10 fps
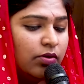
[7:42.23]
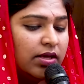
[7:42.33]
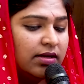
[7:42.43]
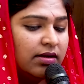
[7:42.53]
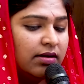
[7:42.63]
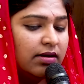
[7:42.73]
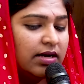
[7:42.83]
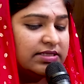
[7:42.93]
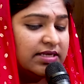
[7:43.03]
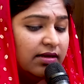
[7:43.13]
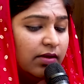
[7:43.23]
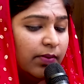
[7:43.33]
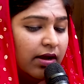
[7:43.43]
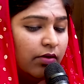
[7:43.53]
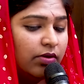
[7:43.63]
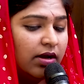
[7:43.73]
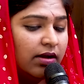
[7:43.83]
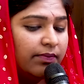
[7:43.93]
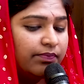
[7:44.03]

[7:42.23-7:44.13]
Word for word: की तरह असंख्य बनाऊंगा